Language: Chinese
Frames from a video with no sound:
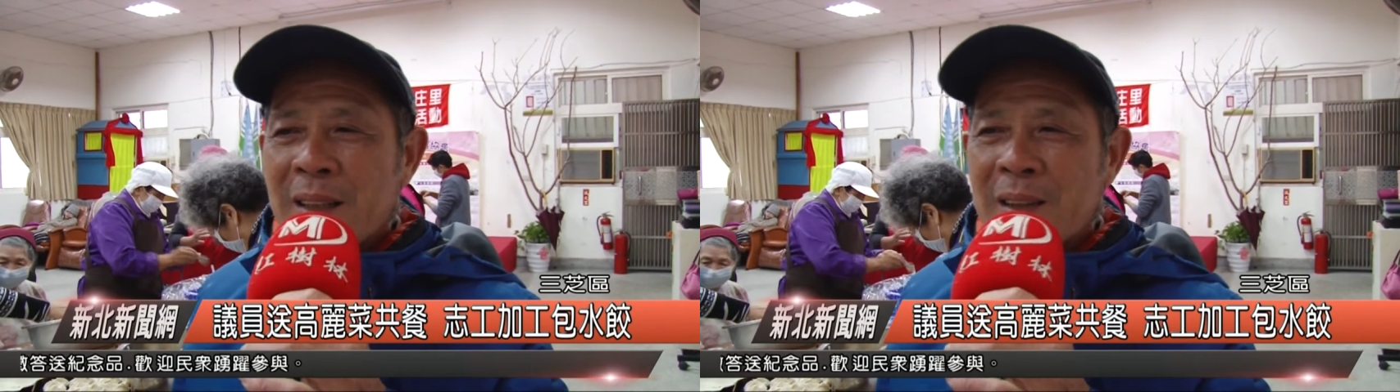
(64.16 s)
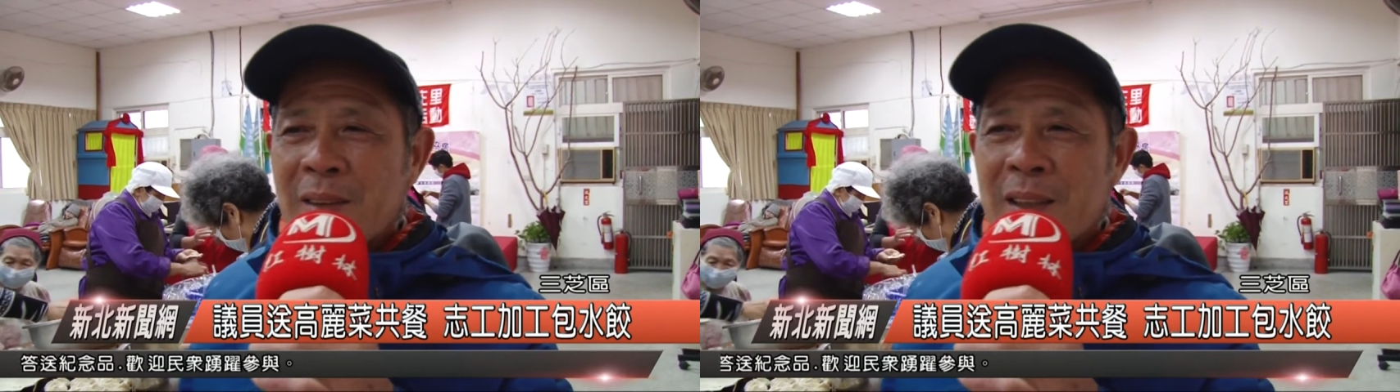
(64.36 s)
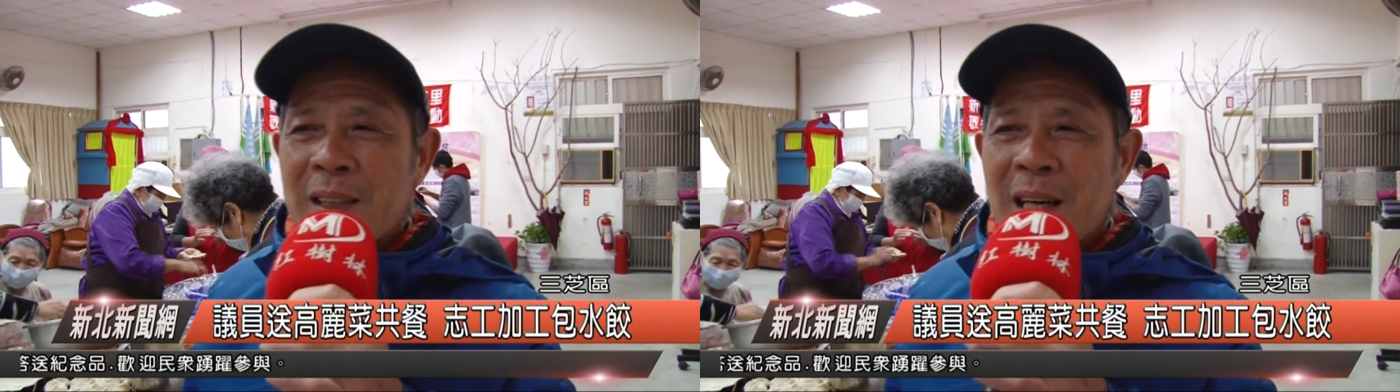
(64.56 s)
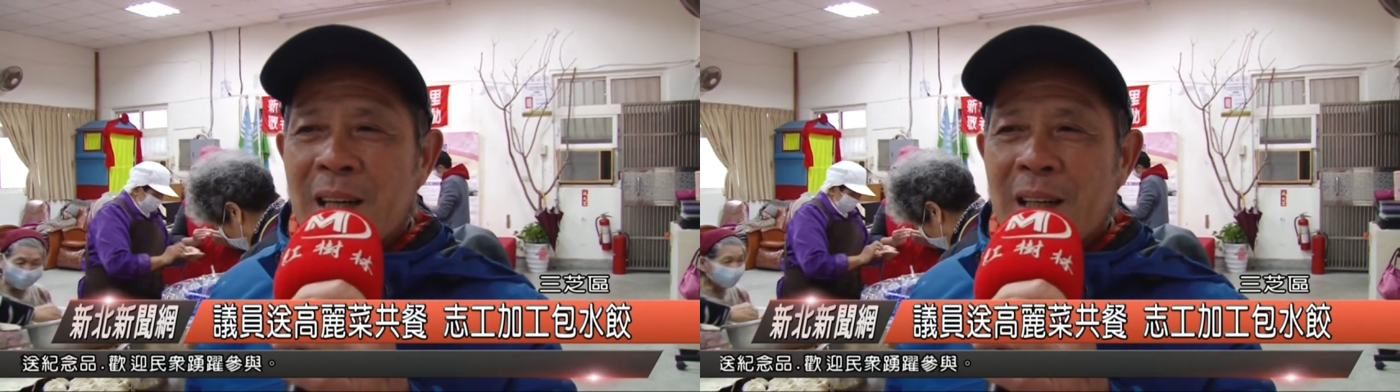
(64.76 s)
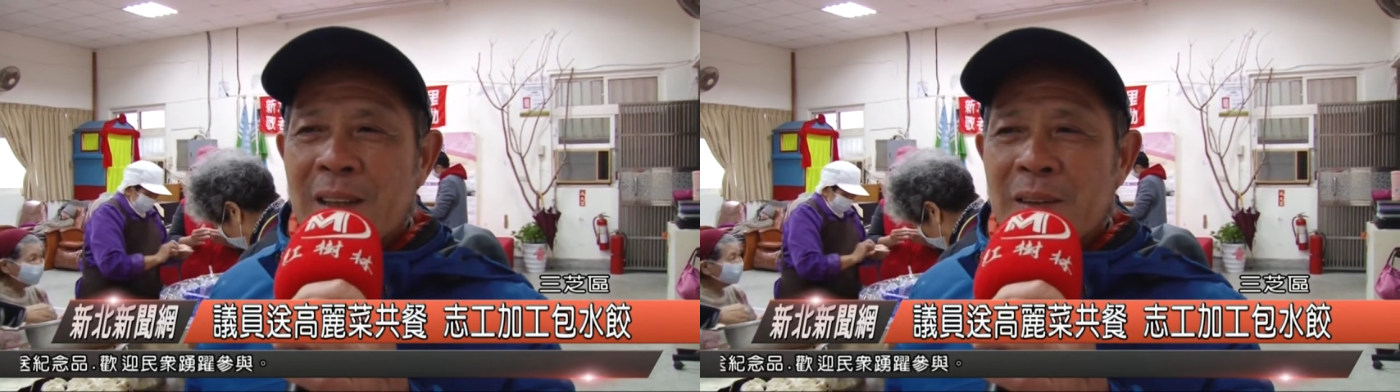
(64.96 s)
乡亲
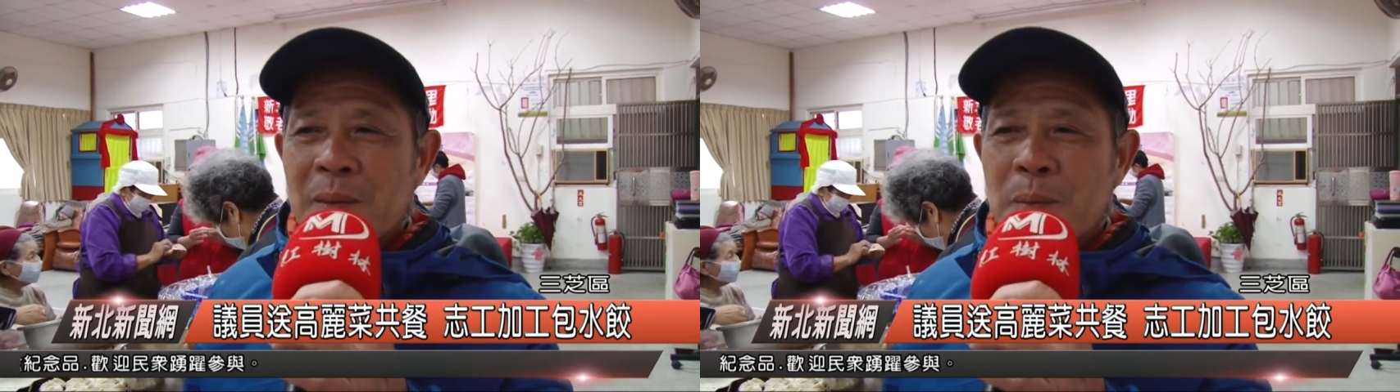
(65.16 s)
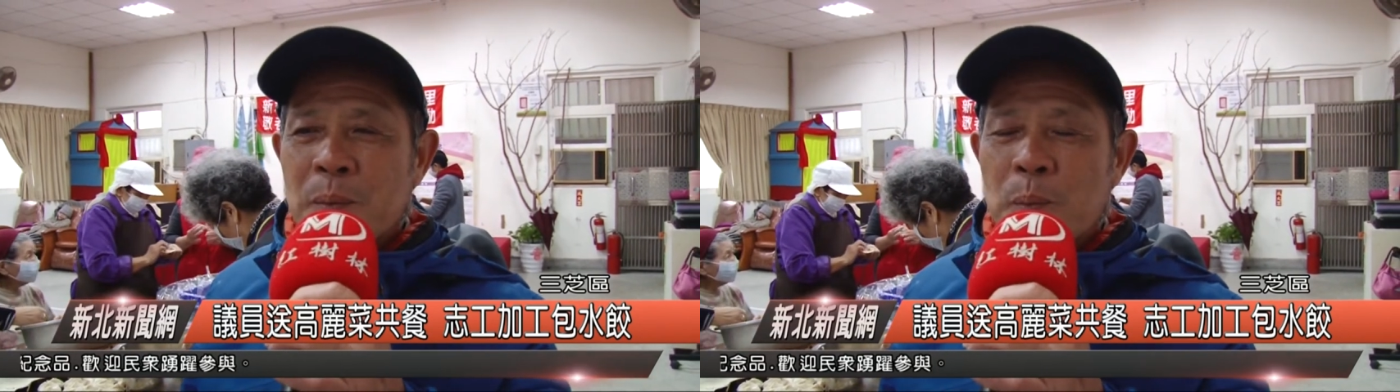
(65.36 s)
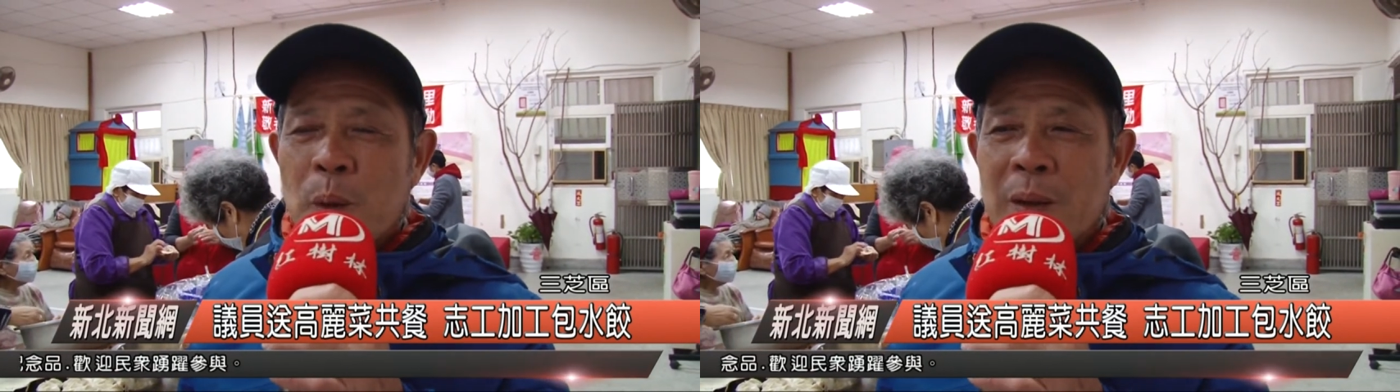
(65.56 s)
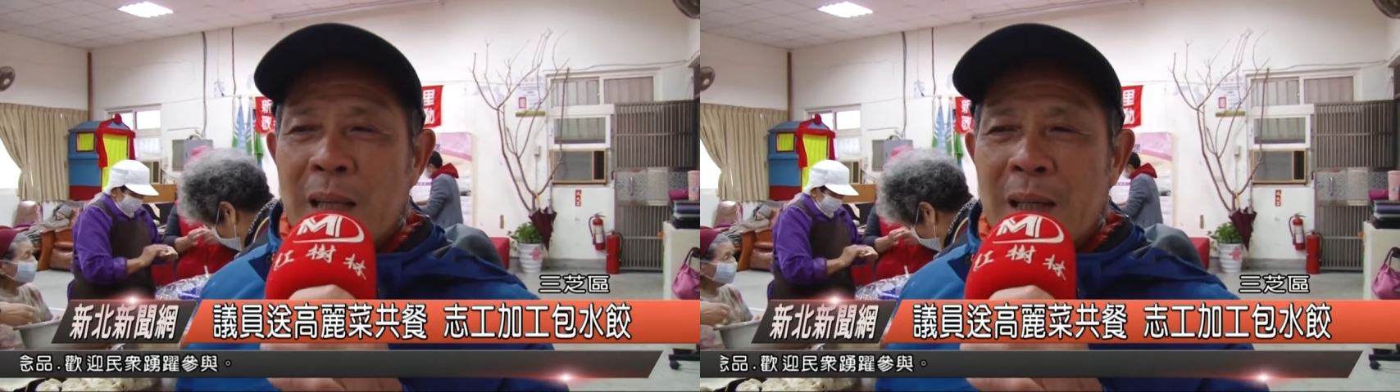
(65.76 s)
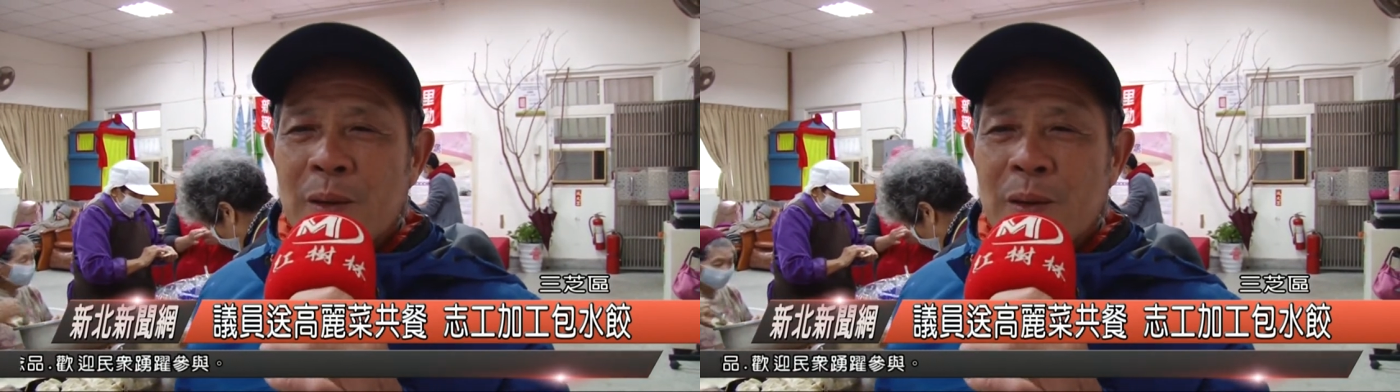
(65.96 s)
啊，培
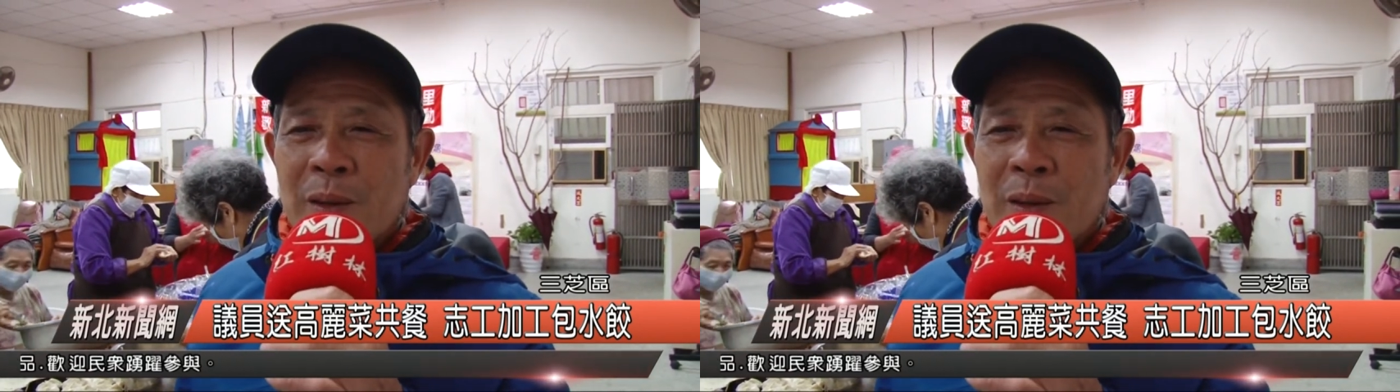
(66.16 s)
台